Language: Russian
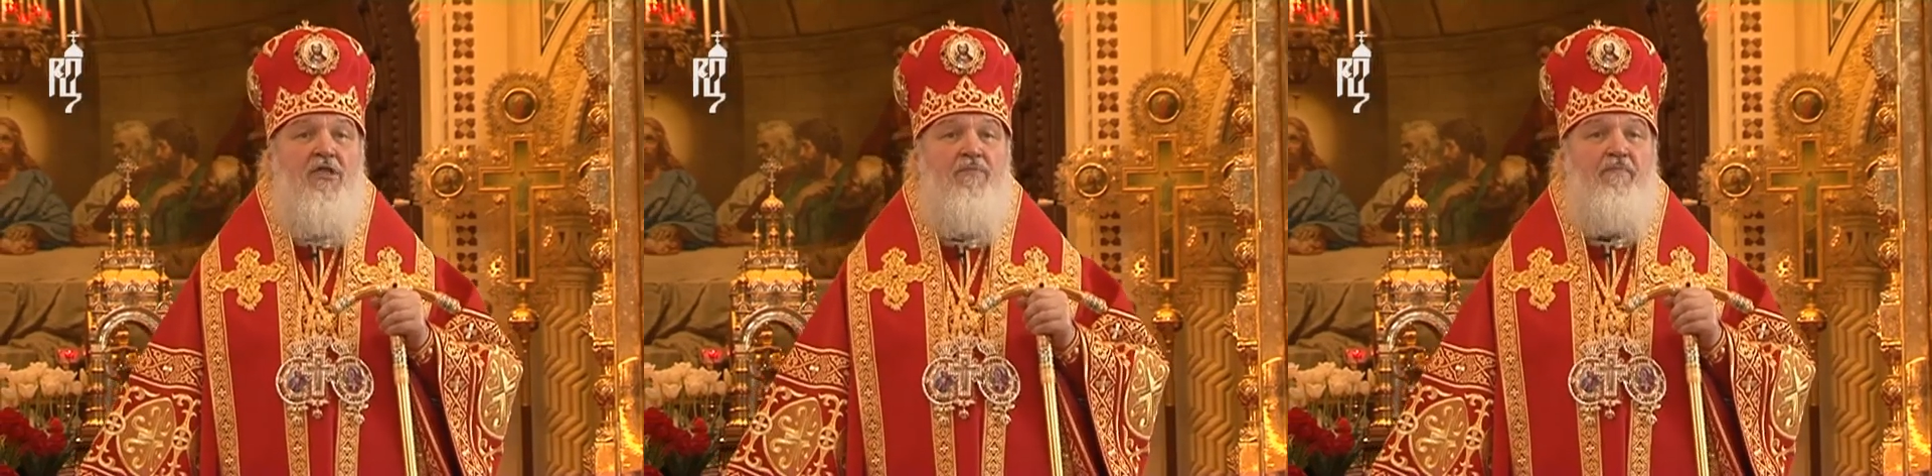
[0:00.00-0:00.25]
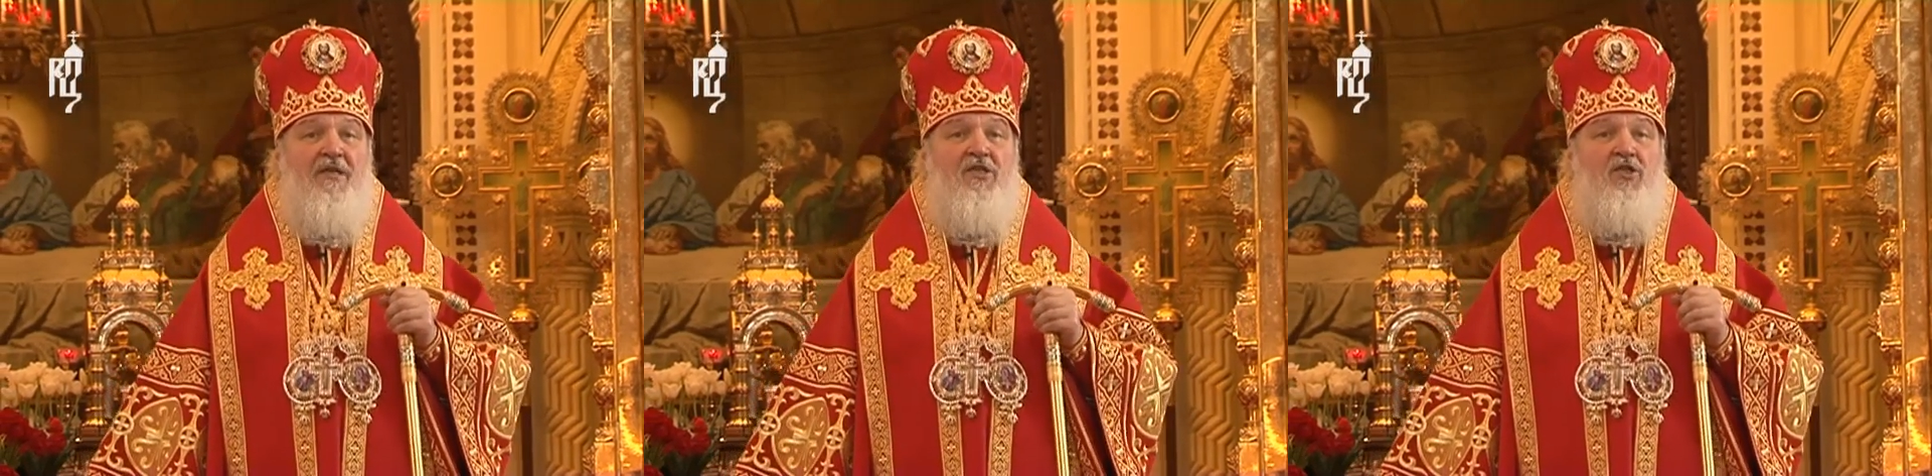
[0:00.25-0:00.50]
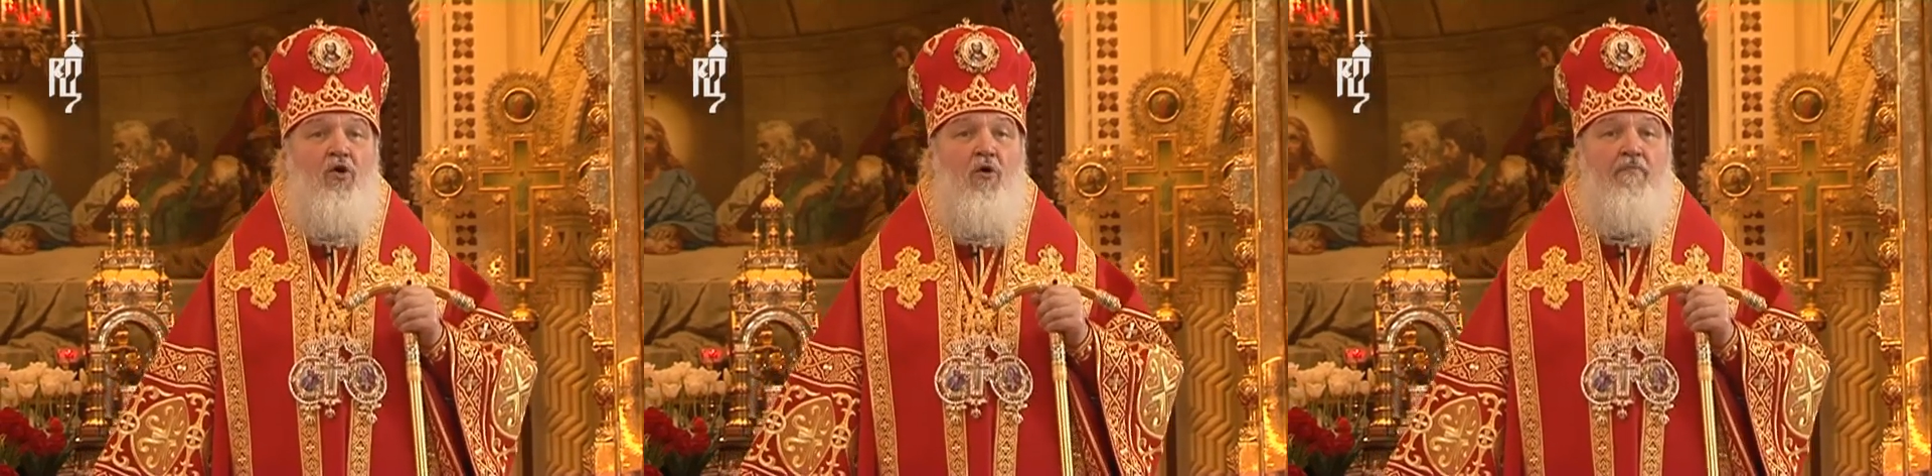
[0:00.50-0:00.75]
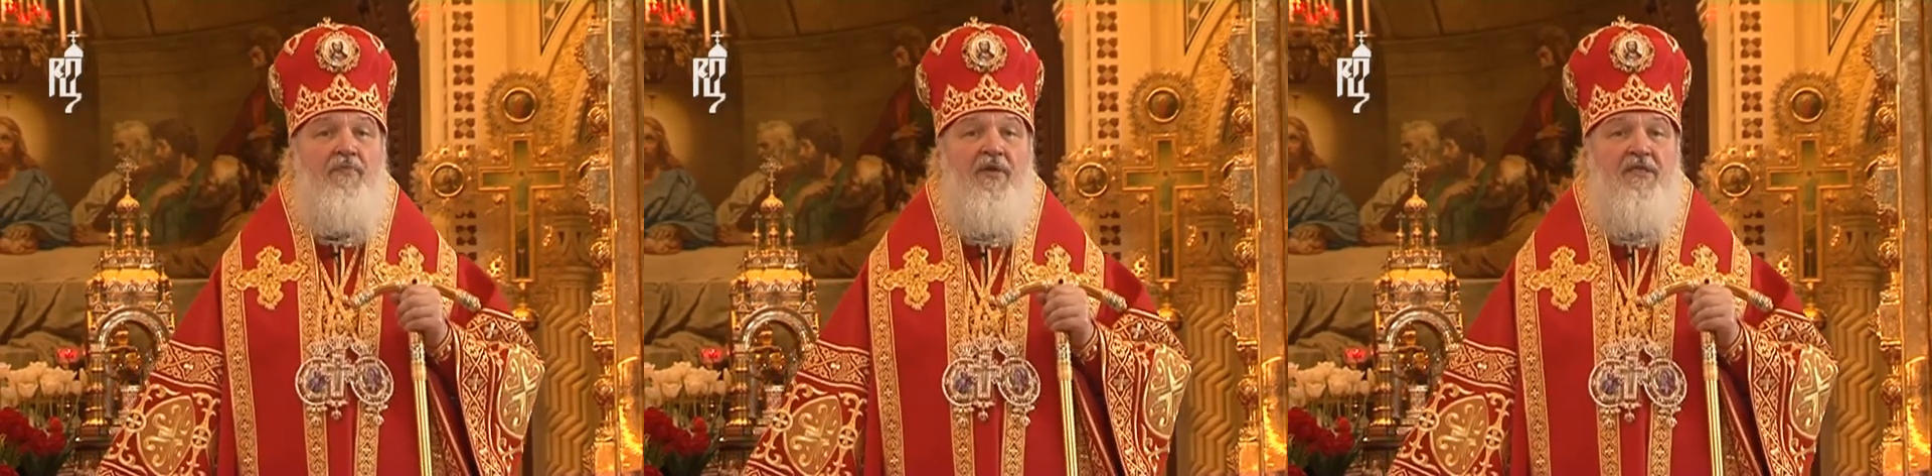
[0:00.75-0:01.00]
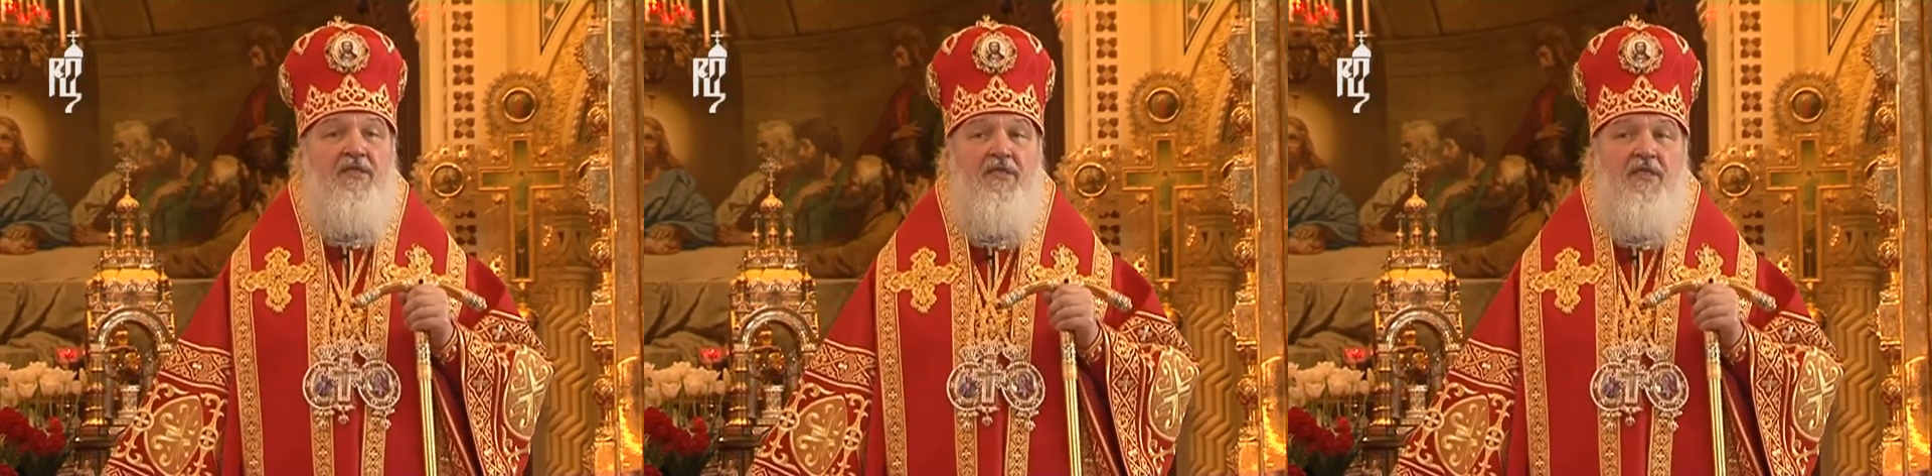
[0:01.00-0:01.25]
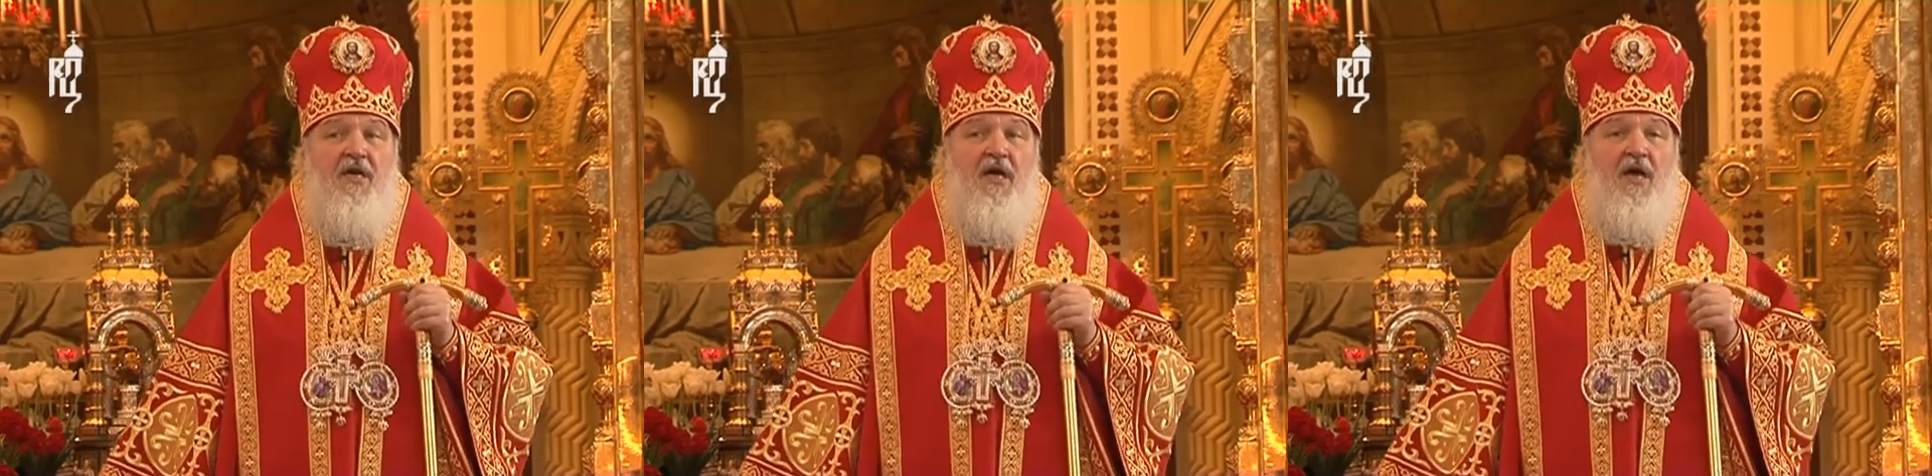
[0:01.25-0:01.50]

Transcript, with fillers: способность